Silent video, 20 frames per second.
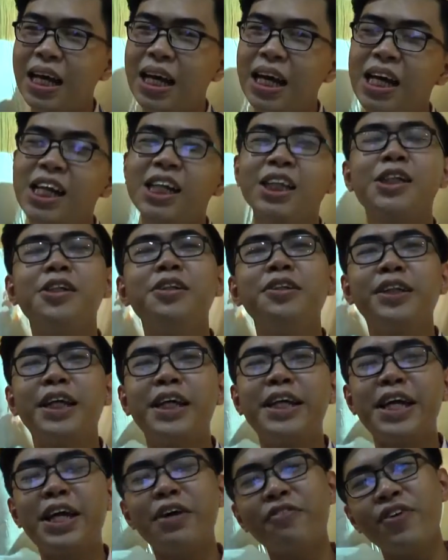À, thường thì
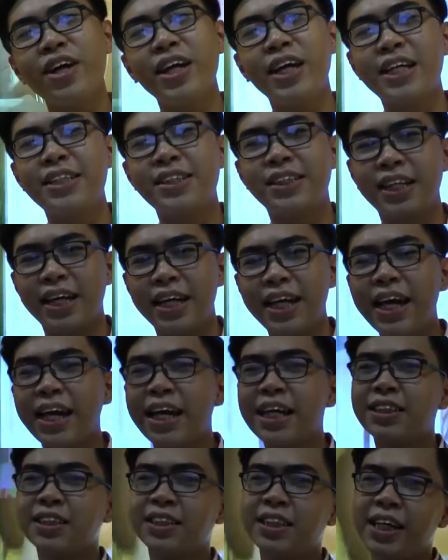diễn viên nghệ sĩ hay
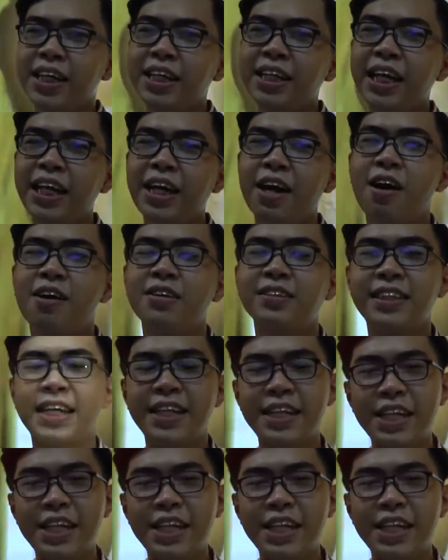ca sĩ thì họ sẽ